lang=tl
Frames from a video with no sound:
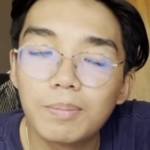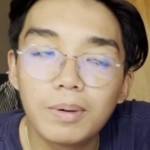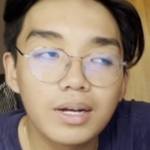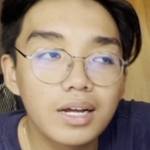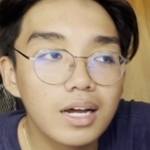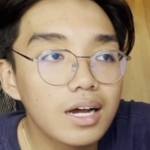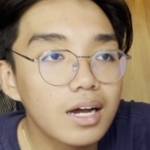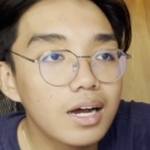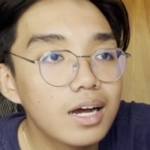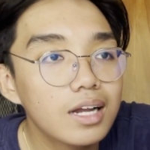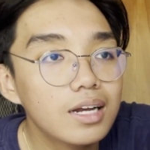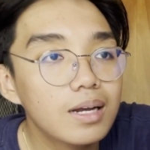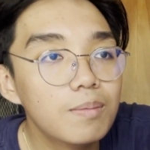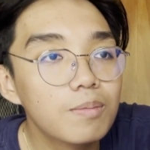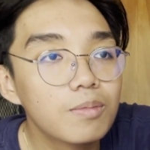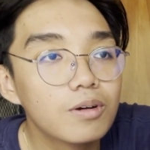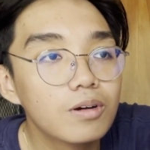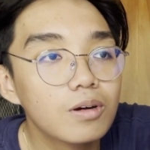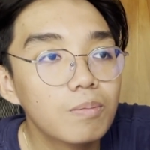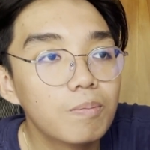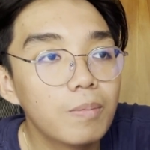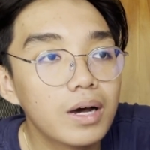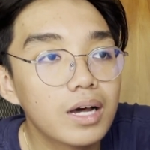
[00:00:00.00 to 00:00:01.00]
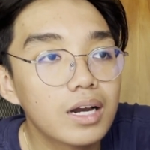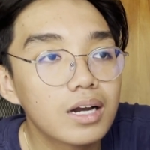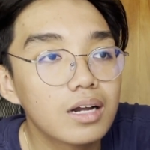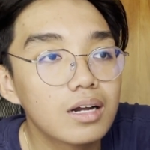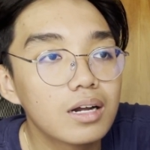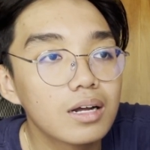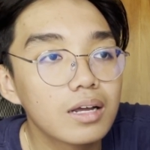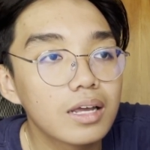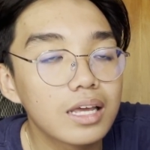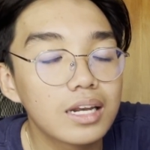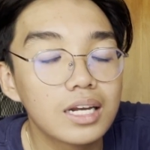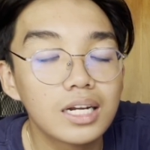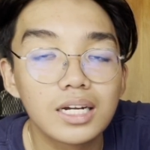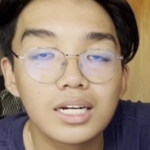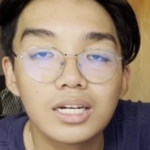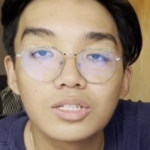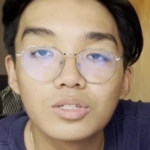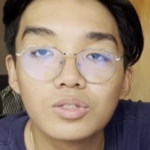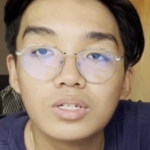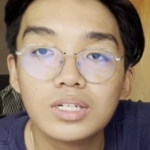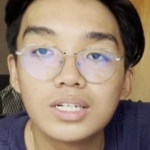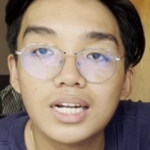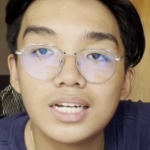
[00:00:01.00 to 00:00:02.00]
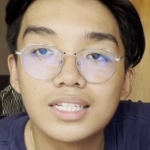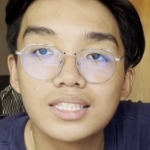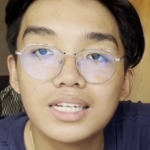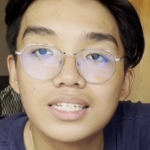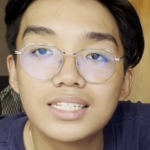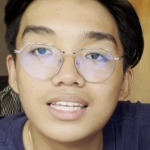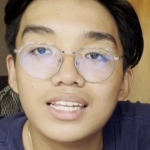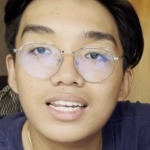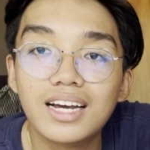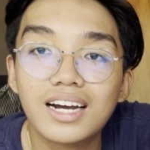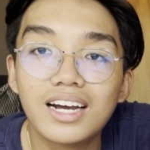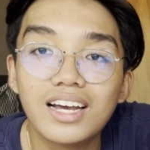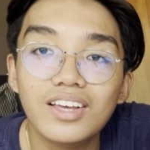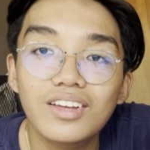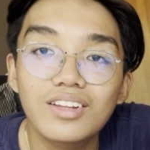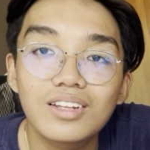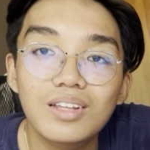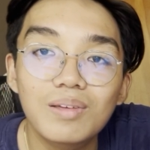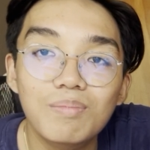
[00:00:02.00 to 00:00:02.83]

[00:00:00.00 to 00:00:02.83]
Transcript: pagkakaalam ko, parang kinakasuhan ata sila ngayon